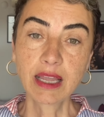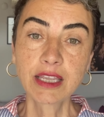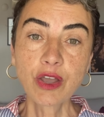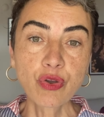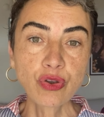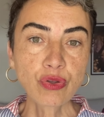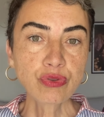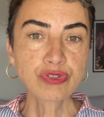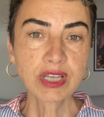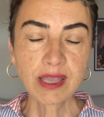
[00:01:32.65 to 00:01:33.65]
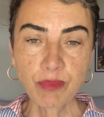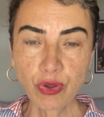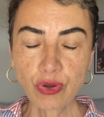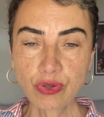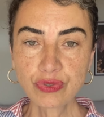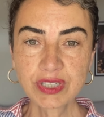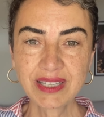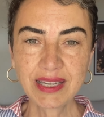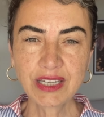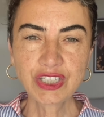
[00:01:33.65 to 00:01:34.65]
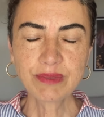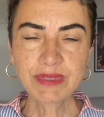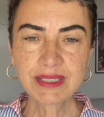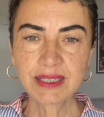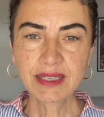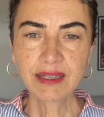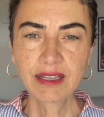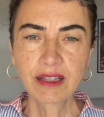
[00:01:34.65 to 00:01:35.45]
Ya öyle olursa ya böyle olursa diye içimizi